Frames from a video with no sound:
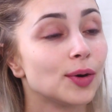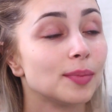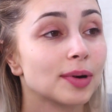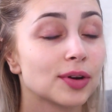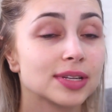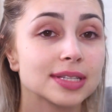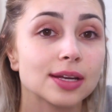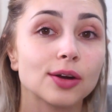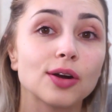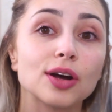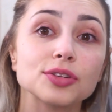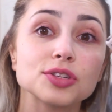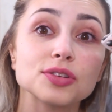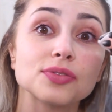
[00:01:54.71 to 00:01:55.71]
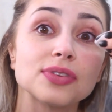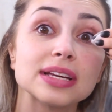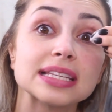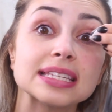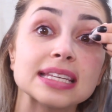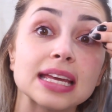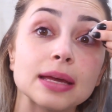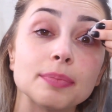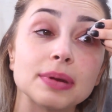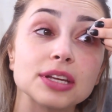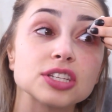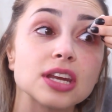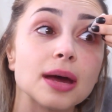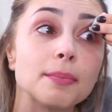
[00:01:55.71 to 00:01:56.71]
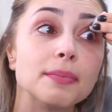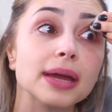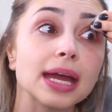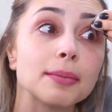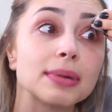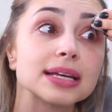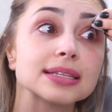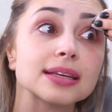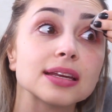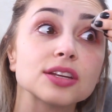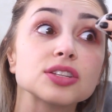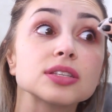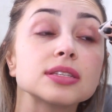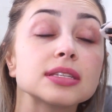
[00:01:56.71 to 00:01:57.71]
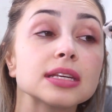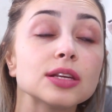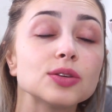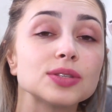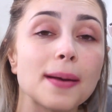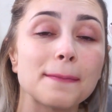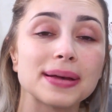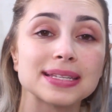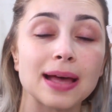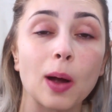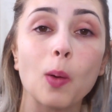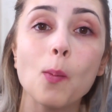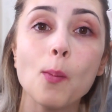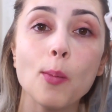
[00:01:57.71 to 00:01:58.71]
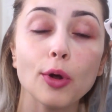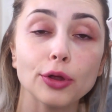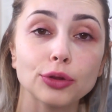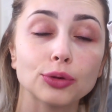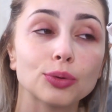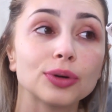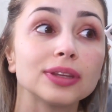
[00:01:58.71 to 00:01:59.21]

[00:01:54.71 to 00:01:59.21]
Uma coisa que eu gosto de fazer para tirar bem a máscara de cílios é passar com muito